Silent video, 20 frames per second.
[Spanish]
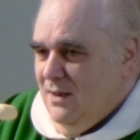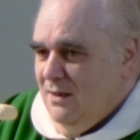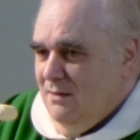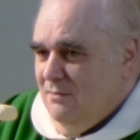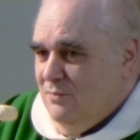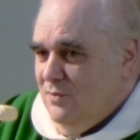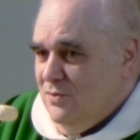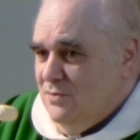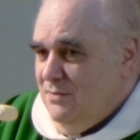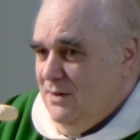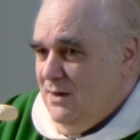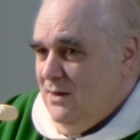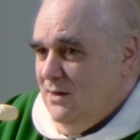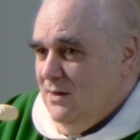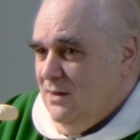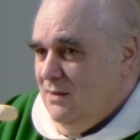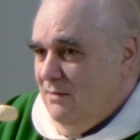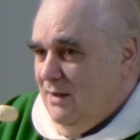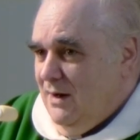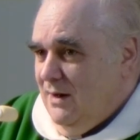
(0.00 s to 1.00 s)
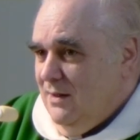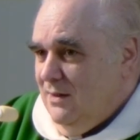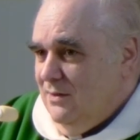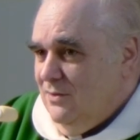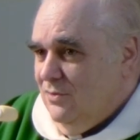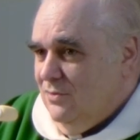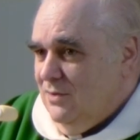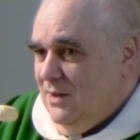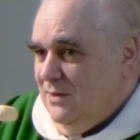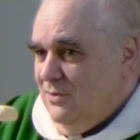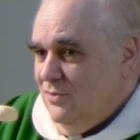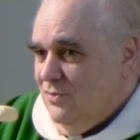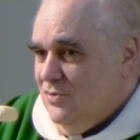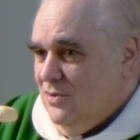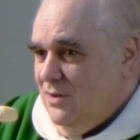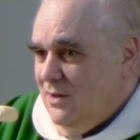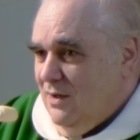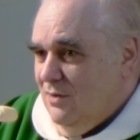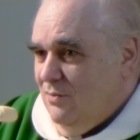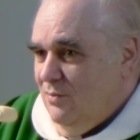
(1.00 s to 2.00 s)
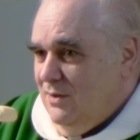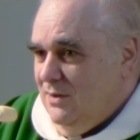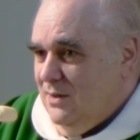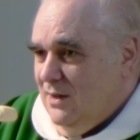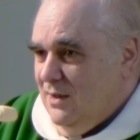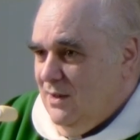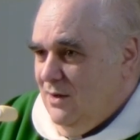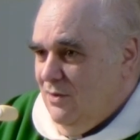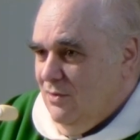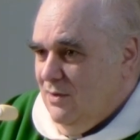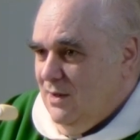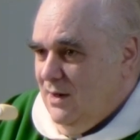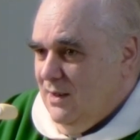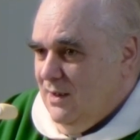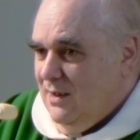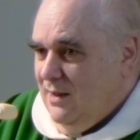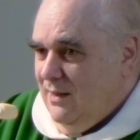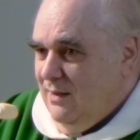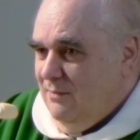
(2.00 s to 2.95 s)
Pues bien, el que va leyendo tanto se da cuenta que lo que le queda